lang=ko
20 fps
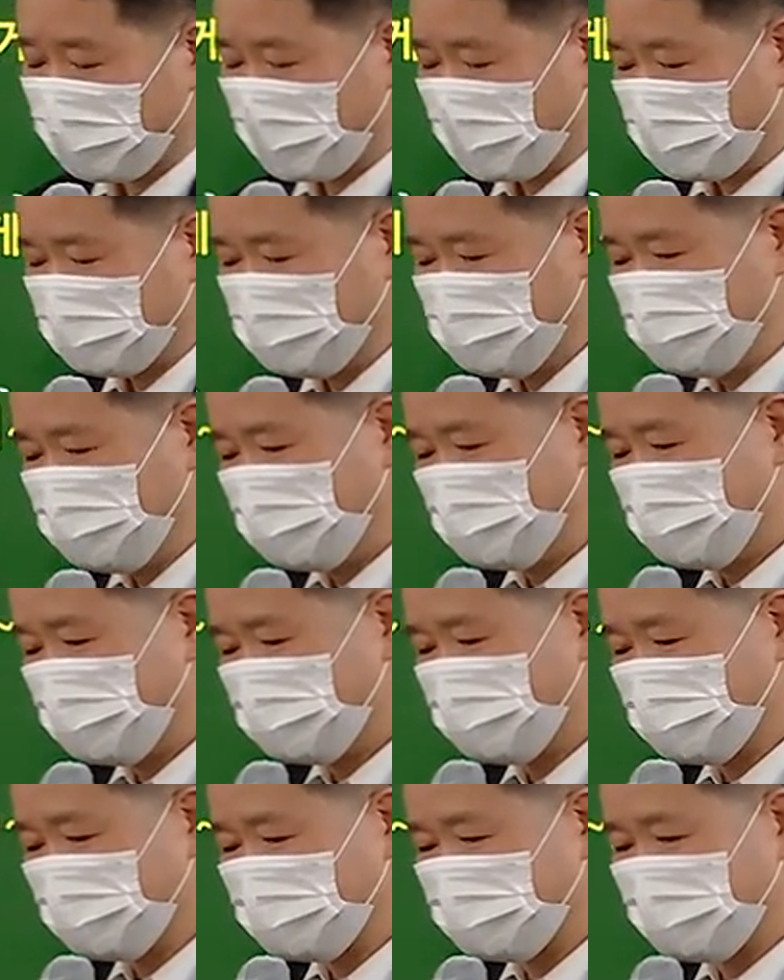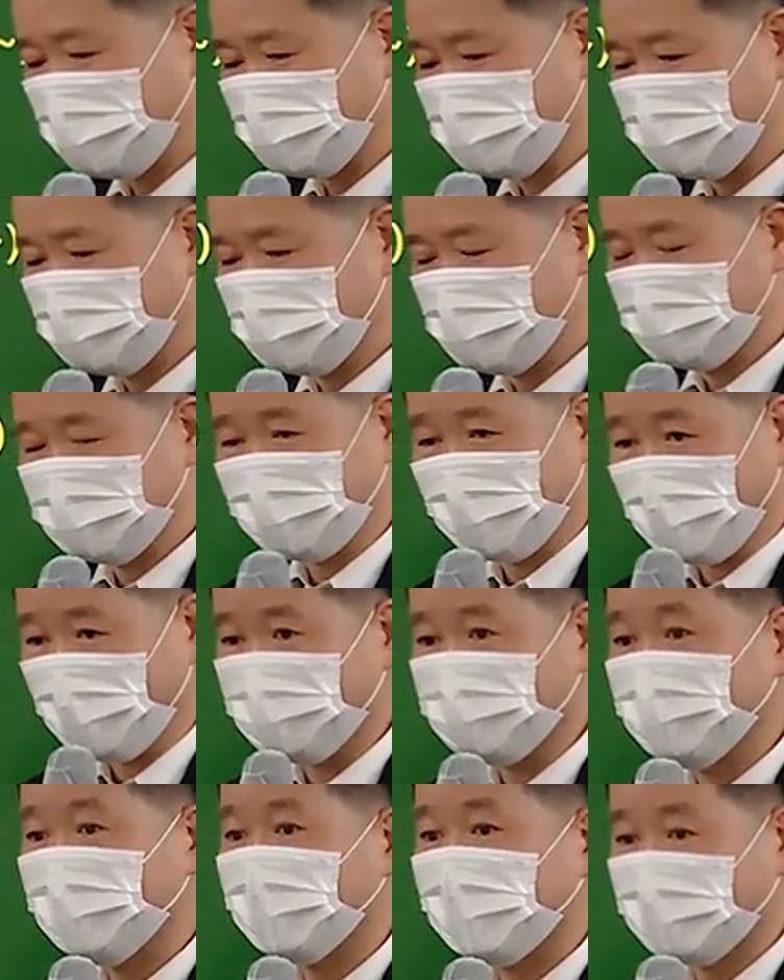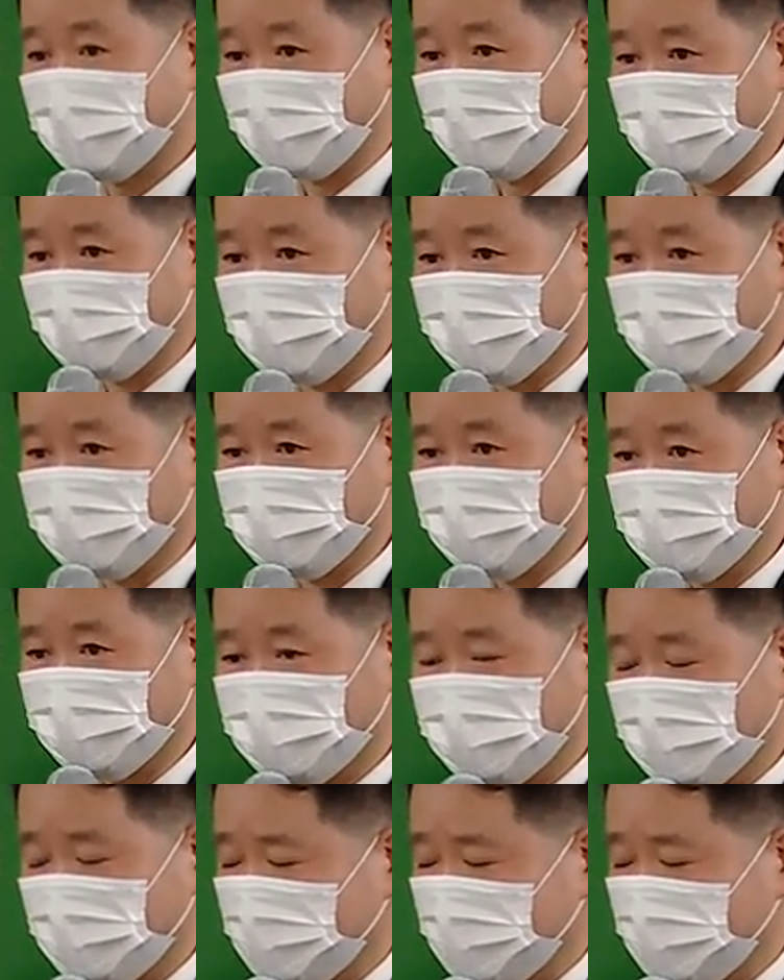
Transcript: 이해가 됐다는 건 암기가 된 거고,